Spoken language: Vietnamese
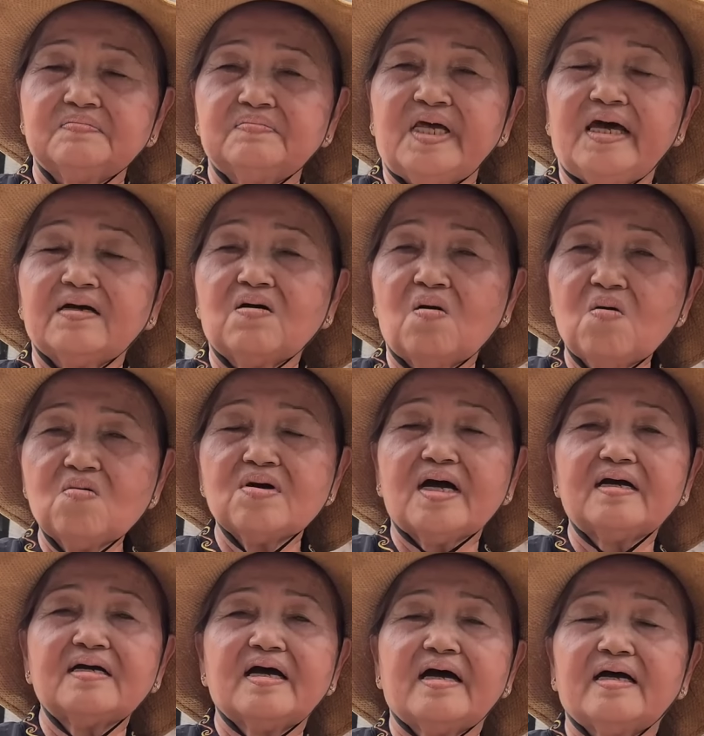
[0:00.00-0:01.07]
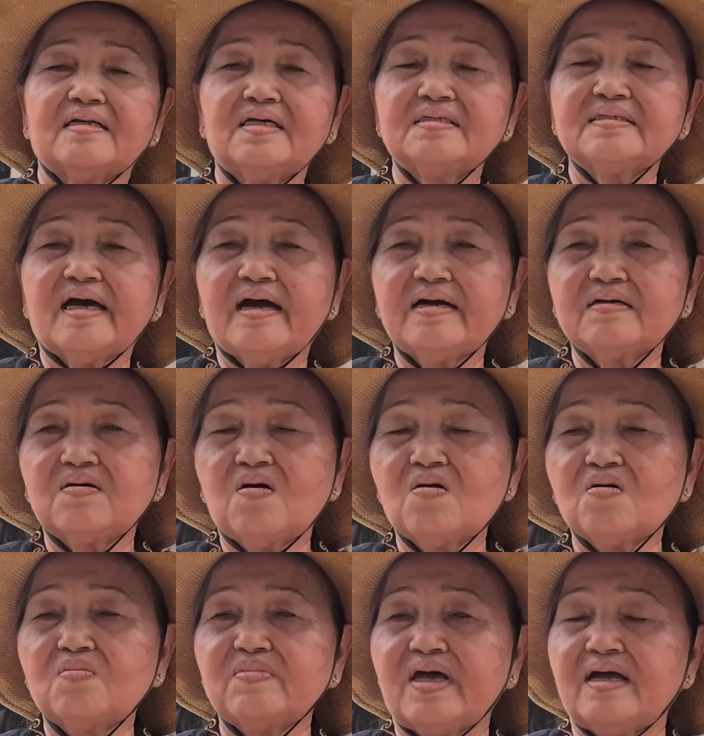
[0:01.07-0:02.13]
mẹ cứu các hàng linh căn
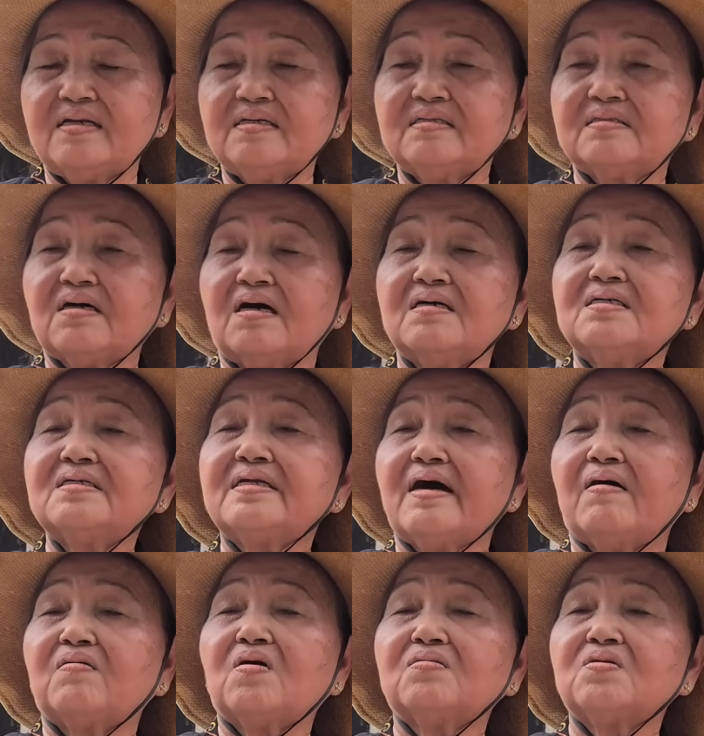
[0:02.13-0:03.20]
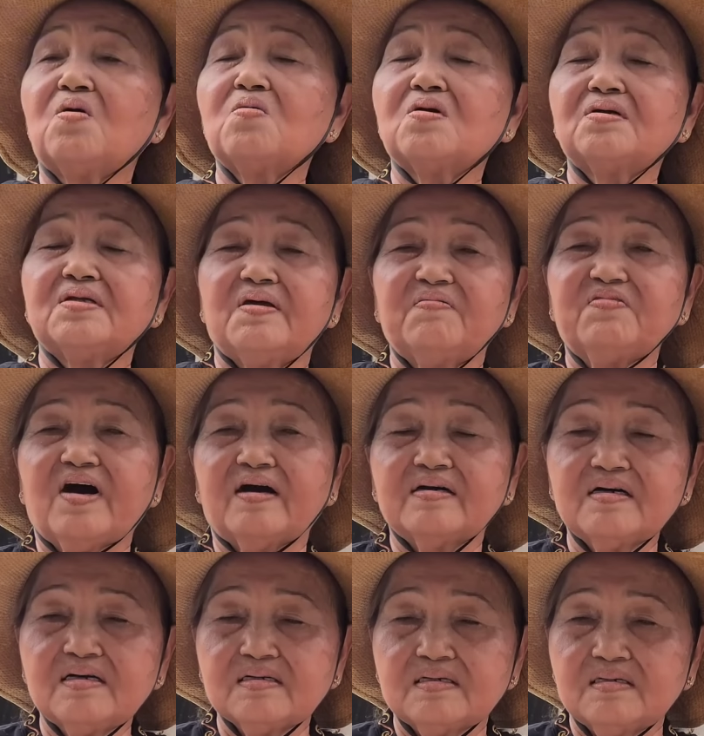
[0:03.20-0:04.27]
con mẹ linh tử nào có tu có niệm phật
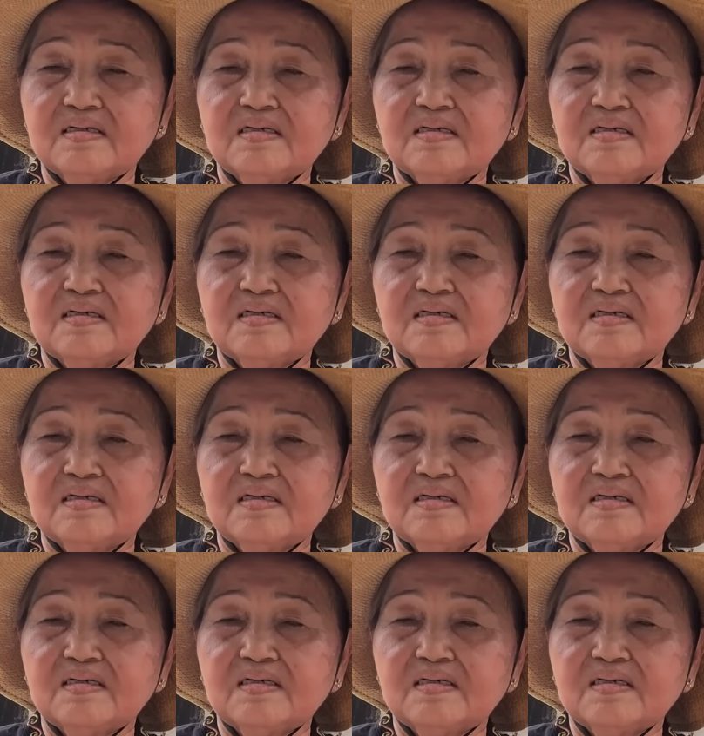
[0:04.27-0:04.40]
á